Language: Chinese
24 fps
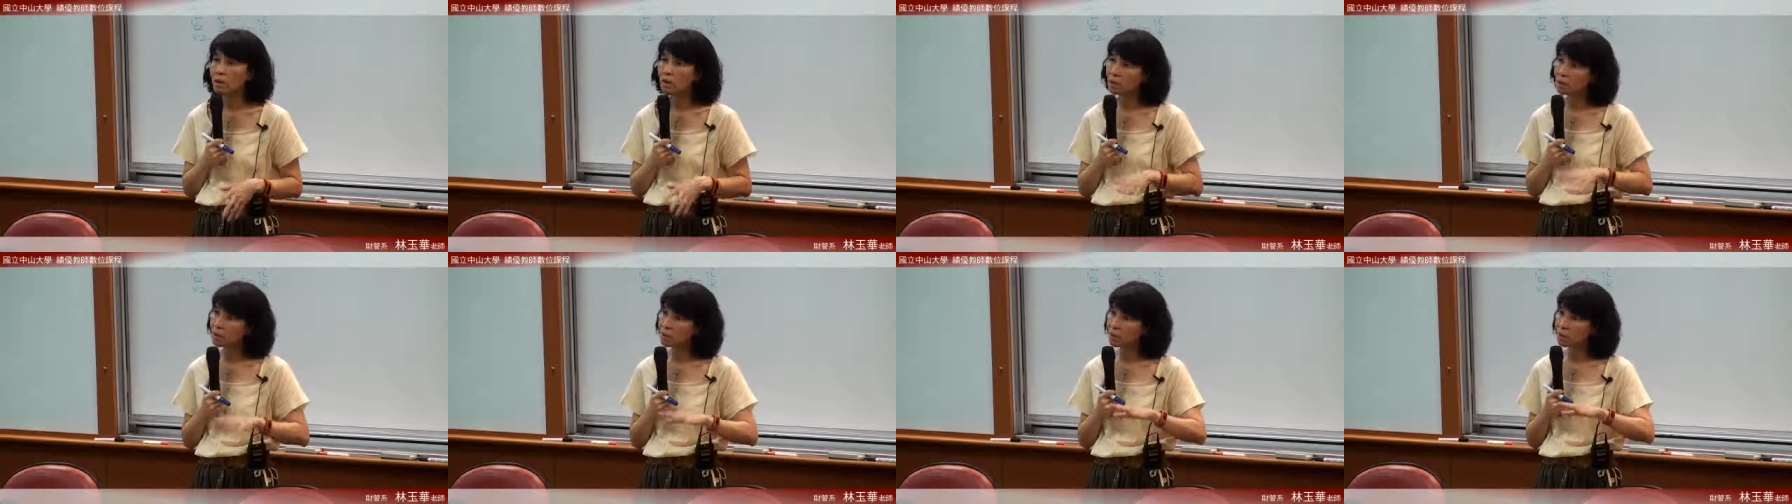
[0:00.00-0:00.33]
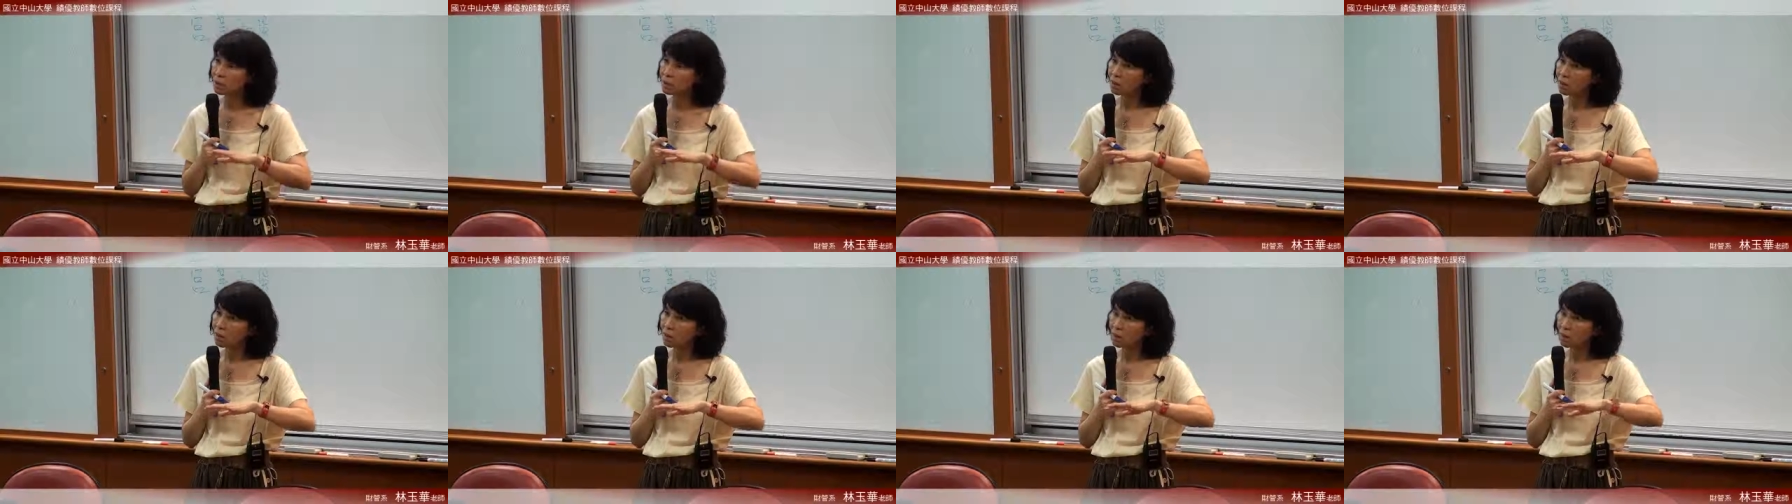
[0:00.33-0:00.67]
一
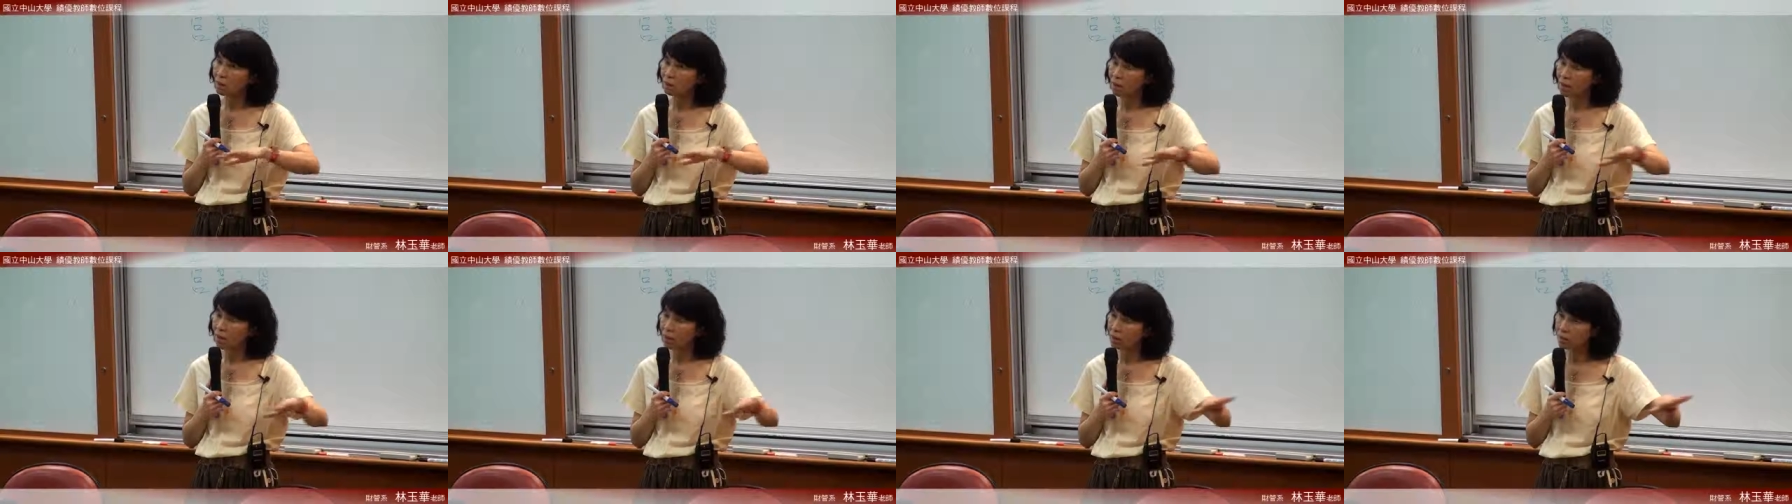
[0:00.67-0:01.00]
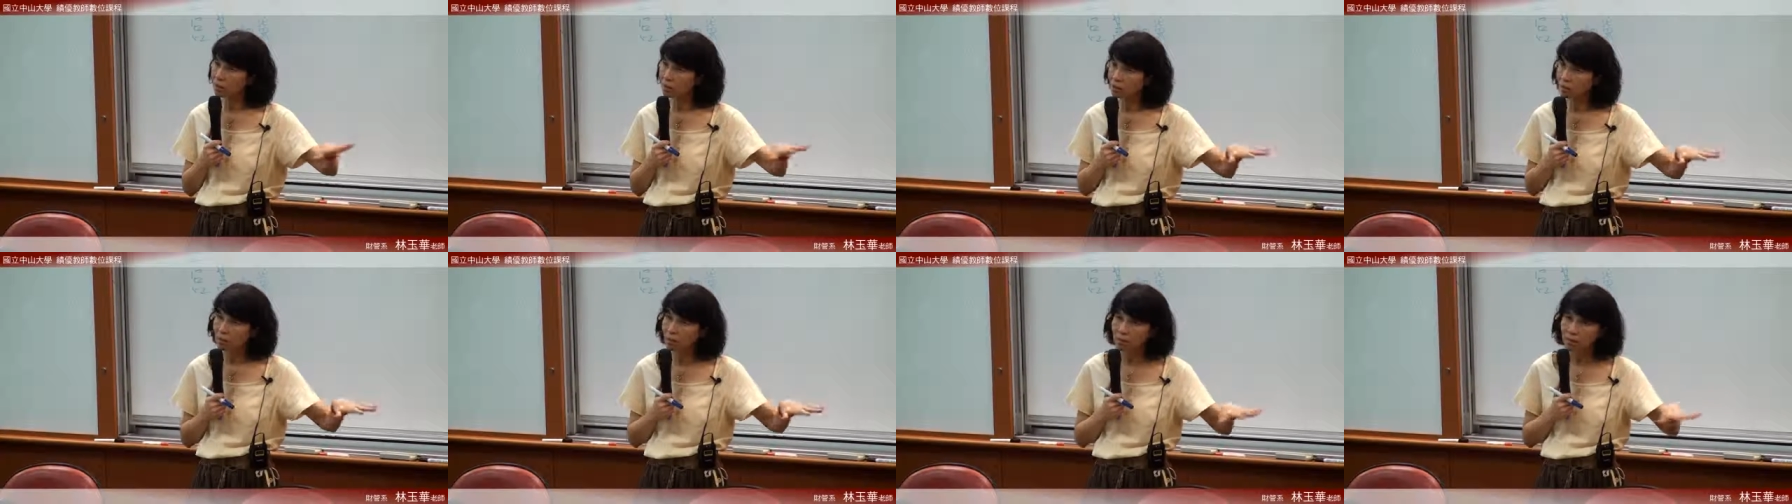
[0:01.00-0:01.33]
定要
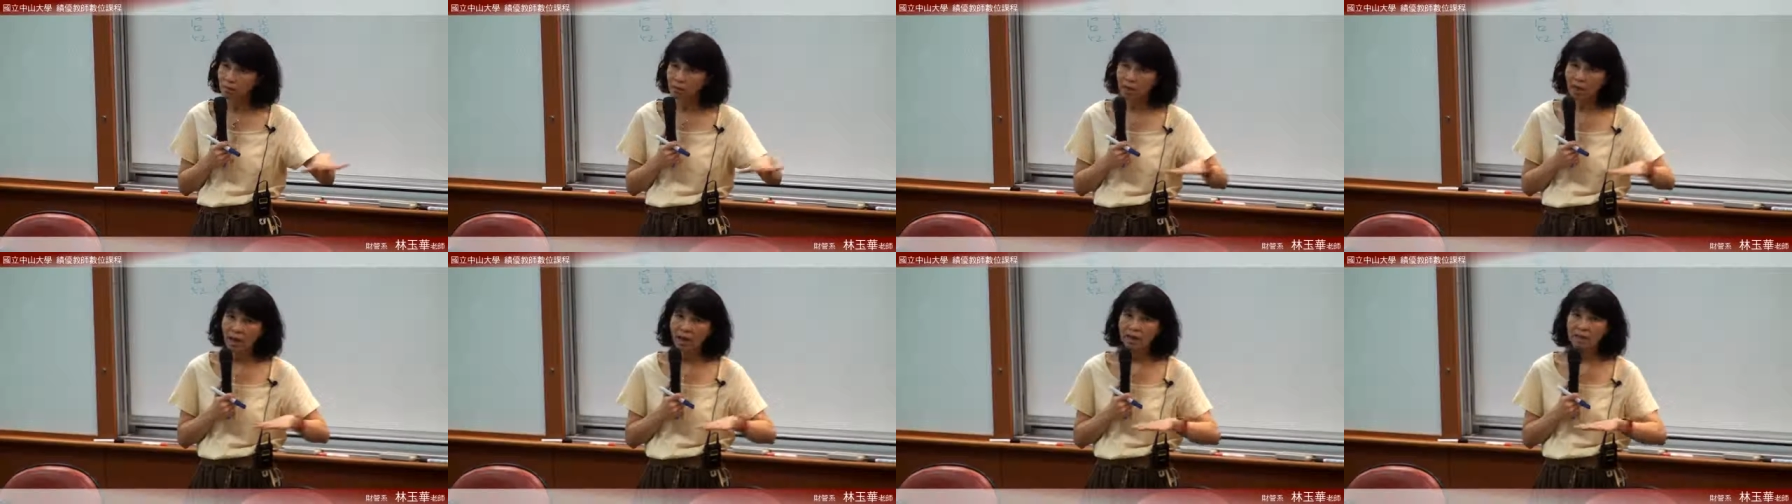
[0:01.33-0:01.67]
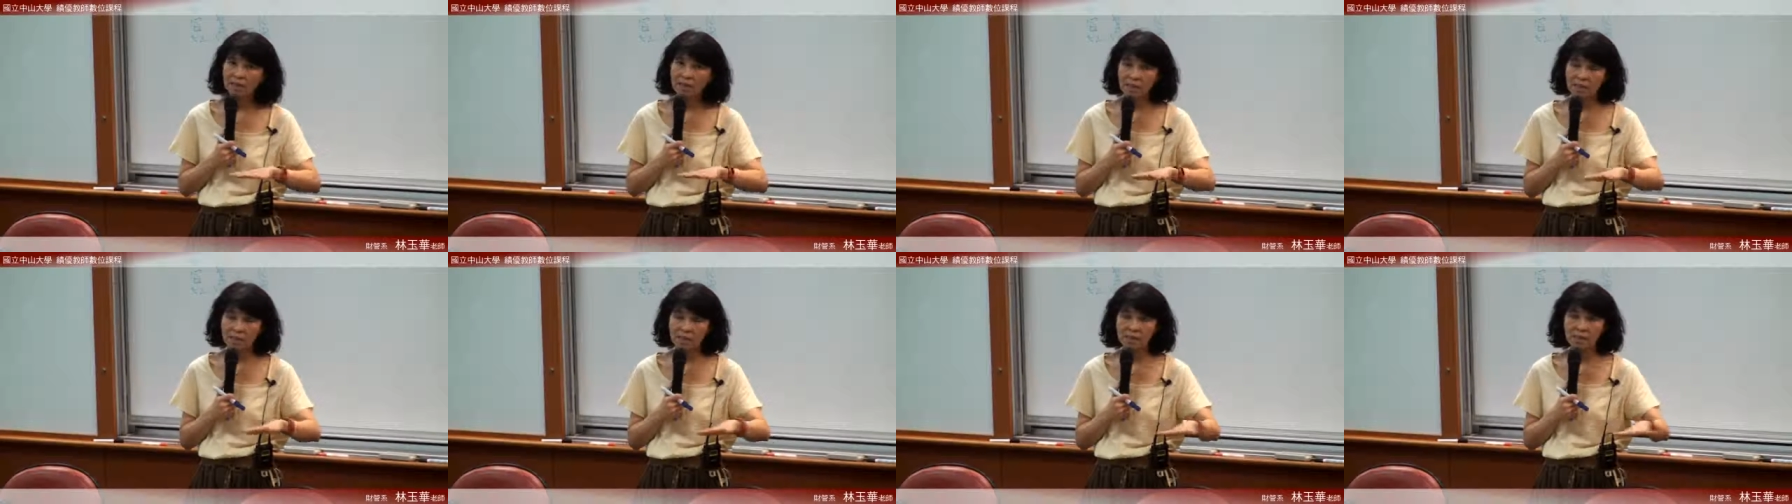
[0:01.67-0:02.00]
跟他
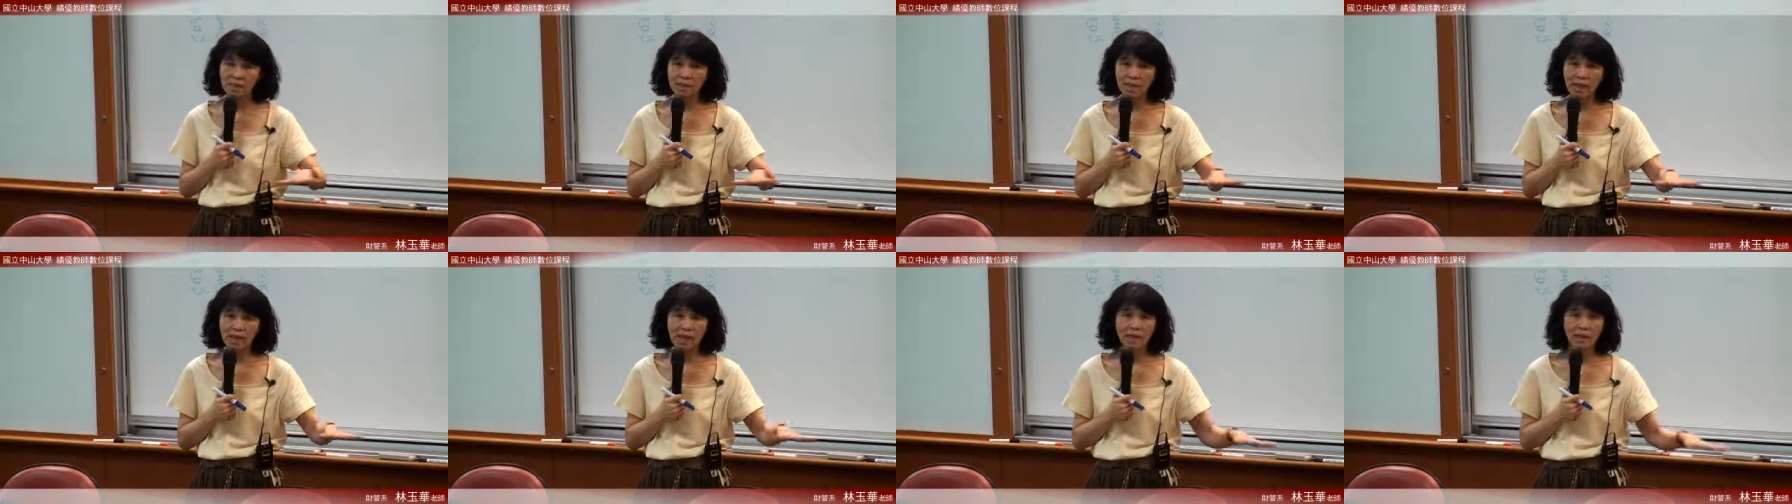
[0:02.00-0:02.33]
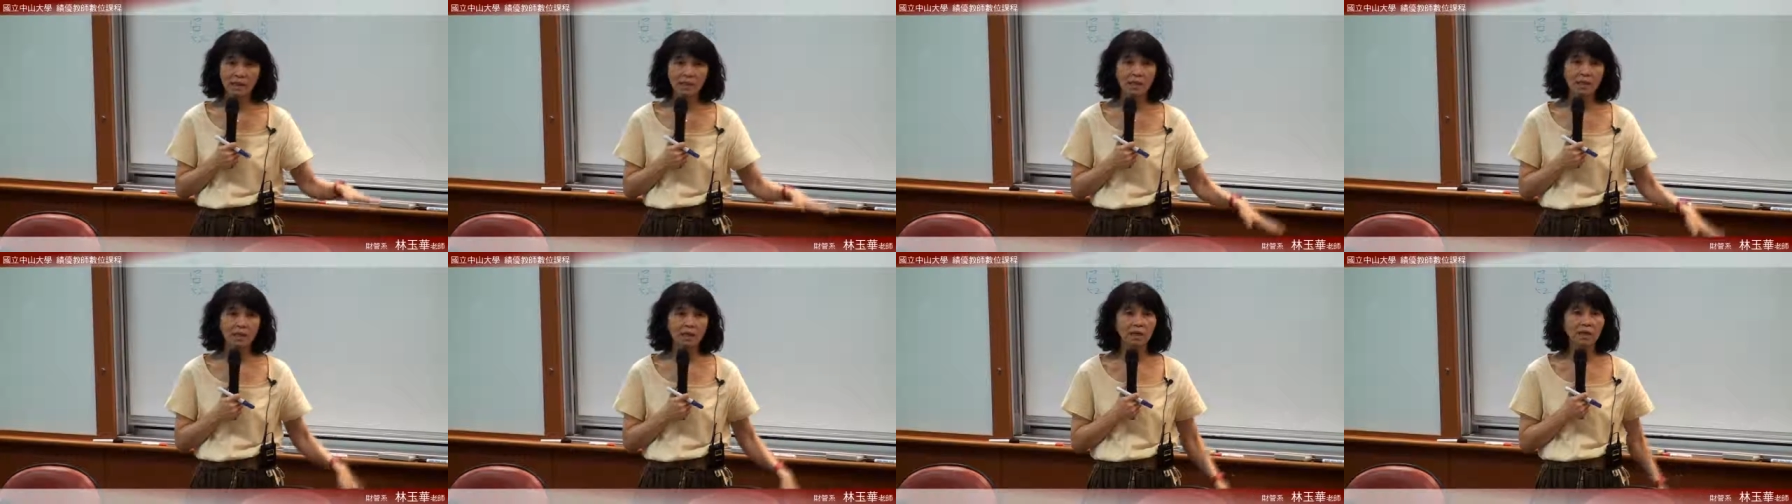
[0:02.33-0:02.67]
的其
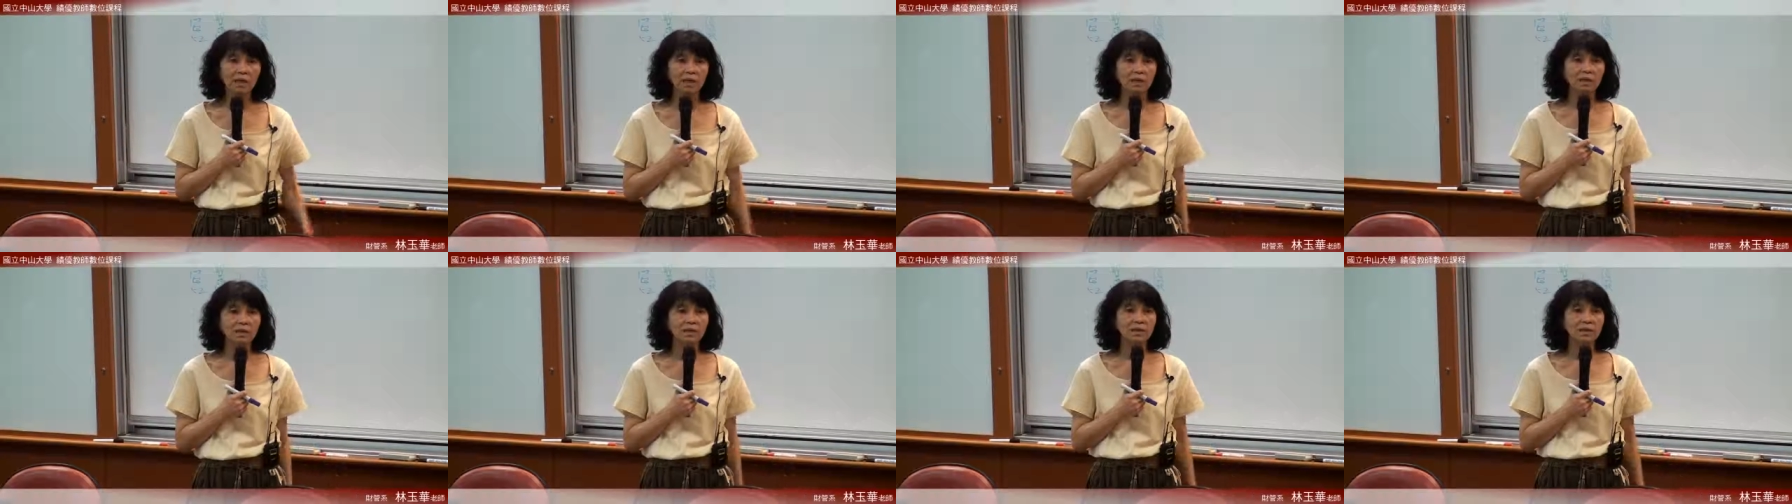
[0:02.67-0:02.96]
他的